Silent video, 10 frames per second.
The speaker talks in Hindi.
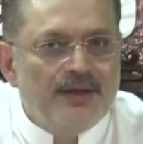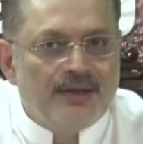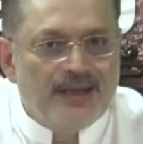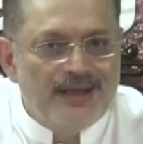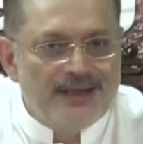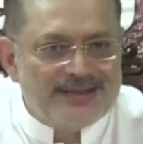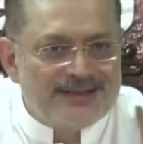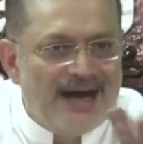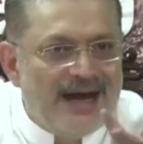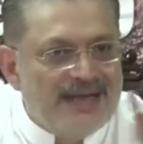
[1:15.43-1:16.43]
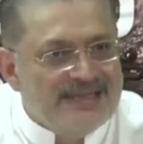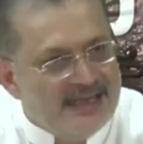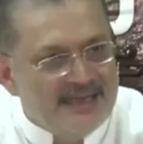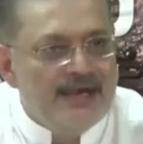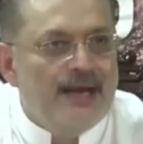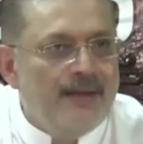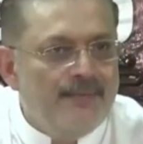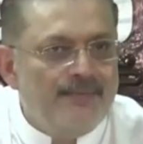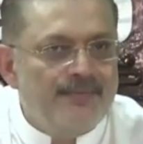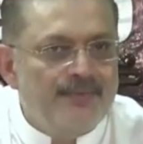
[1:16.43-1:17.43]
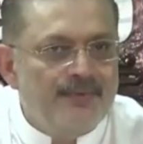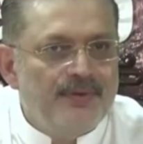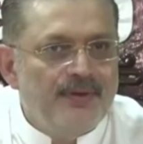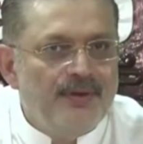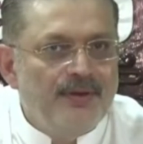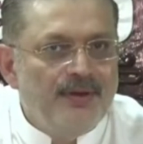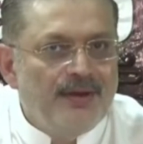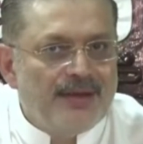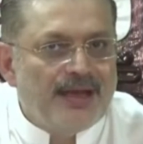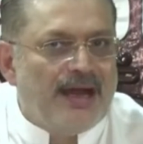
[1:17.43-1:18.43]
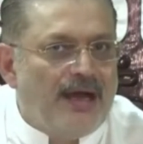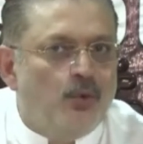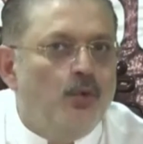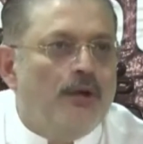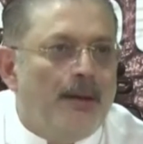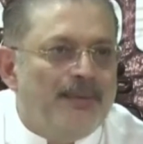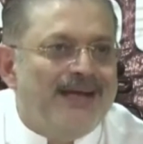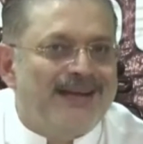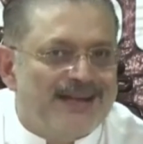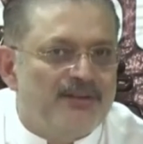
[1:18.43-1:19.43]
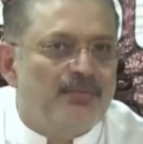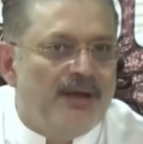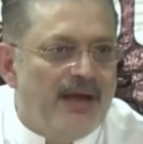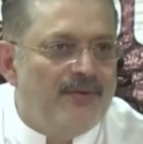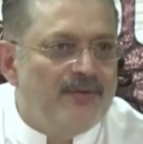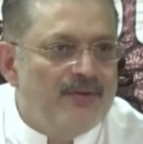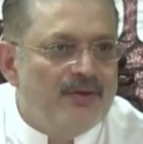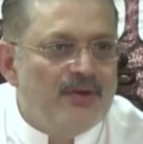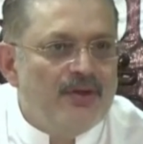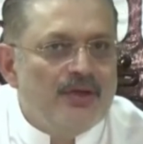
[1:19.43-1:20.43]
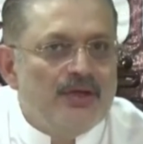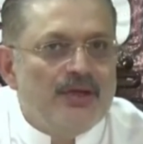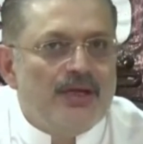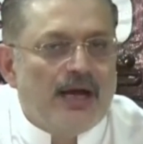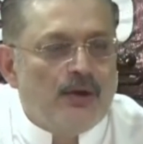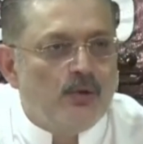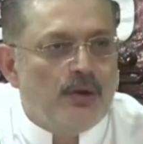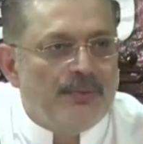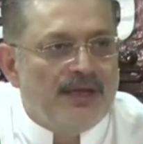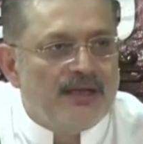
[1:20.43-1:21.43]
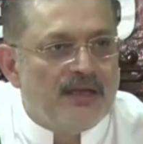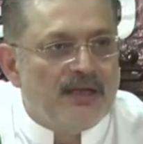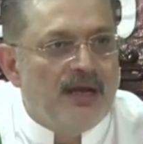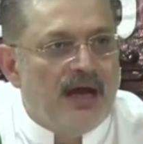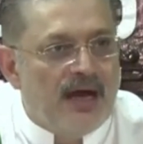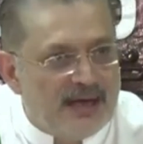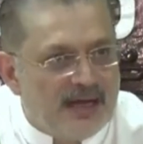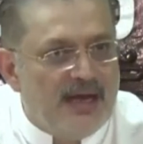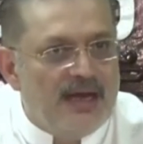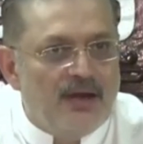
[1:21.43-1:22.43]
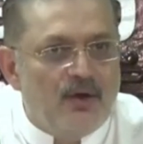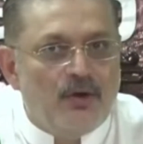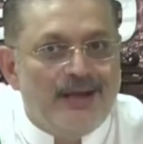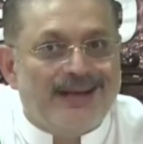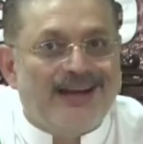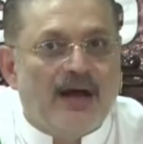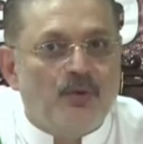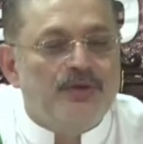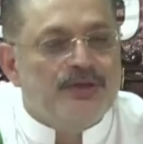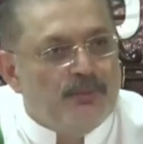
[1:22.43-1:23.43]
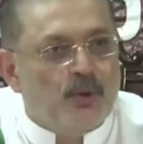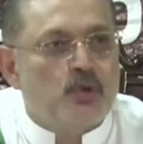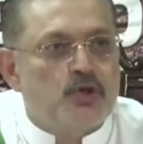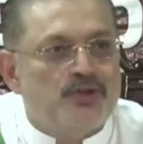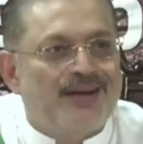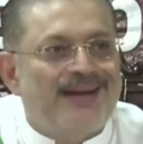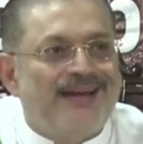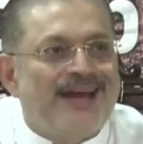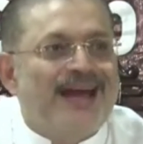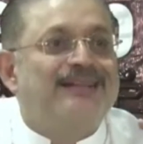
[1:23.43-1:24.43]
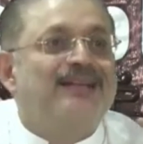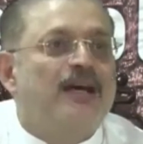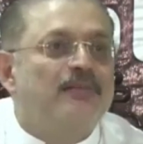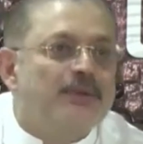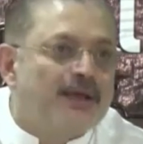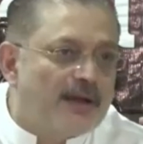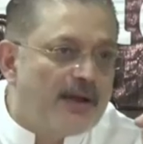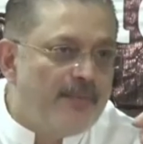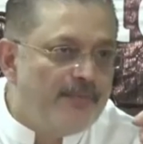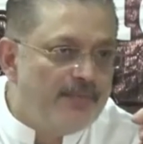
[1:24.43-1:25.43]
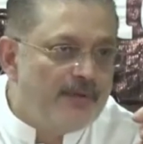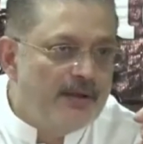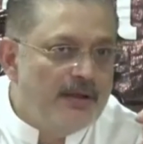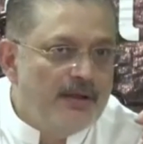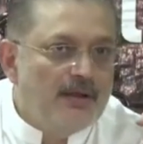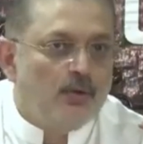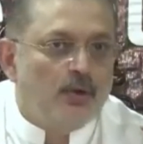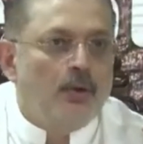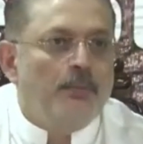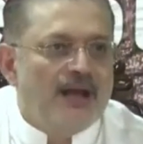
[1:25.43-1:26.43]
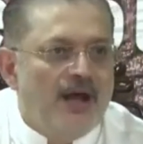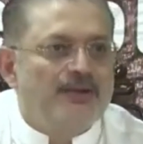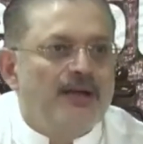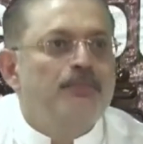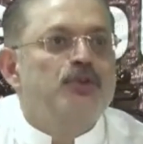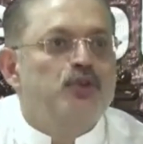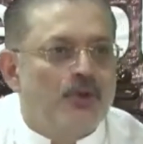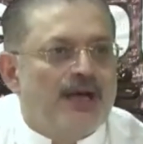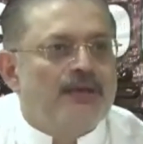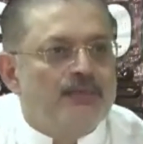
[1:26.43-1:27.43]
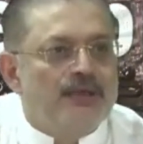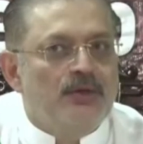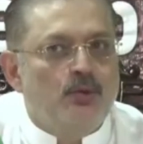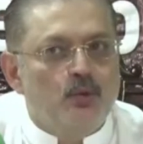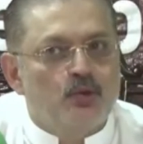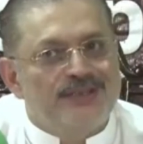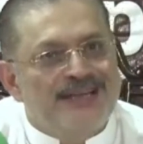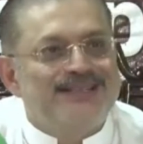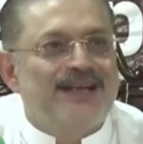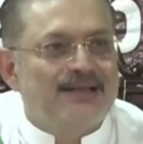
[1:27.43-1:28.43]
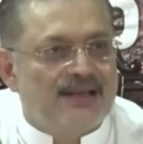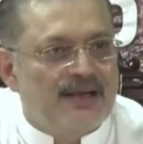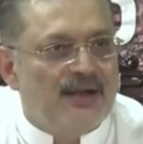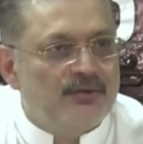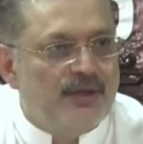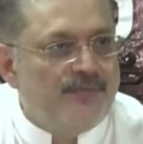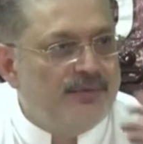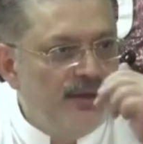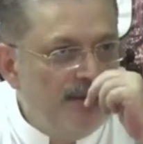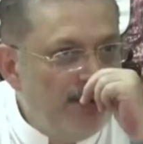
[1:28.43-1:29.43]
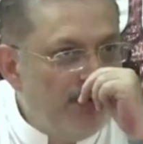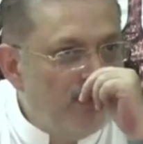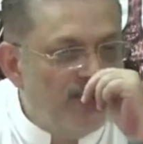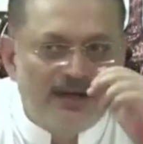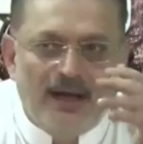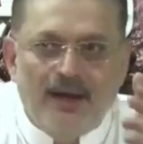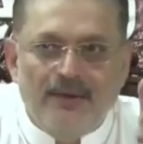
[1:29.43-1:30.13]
कि इसका हल यही है कि कानून अपनी हरकत में आए कानून अपनी हरकत में आ रहा है लेकिन कानून ये भी कोशिश कर रहा है कि एहतियात भी कर रहा है क्योंकि जो बड़ा होता है ना मिच्योर आदमी उसने एहतियात करना होता है वरना